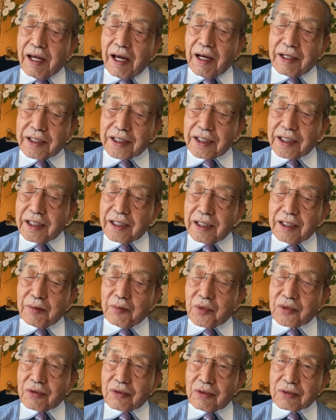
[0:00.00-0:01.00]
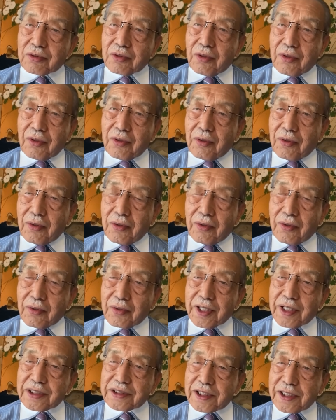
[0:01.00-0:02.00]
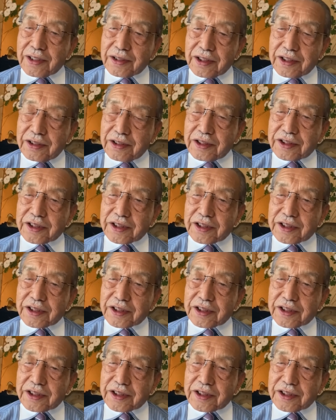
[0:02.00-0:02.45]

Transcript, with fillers: はり物事を冷静に